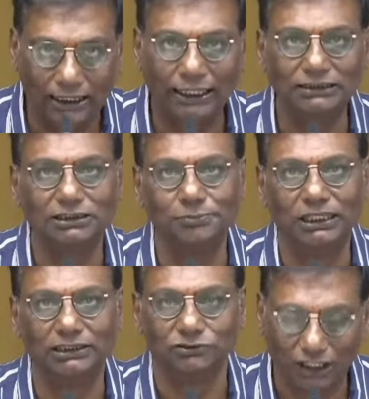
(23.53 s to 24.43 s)
రాండి
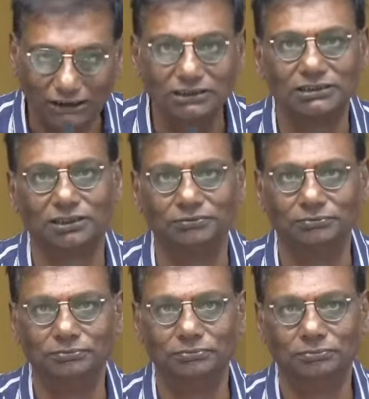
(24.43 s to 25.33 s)
అసెంబ్లీకి
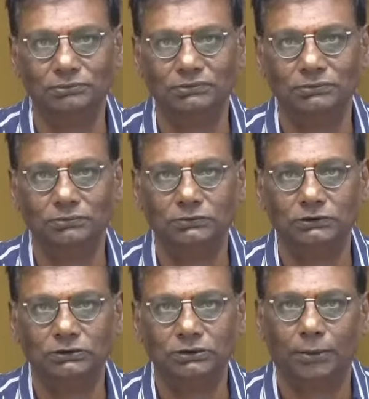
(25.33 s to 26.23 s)
స్వాగతిస్తాం
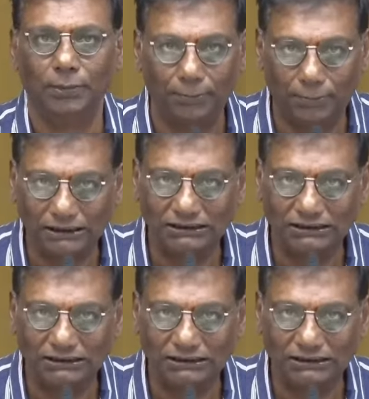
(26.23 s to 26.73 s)
మేము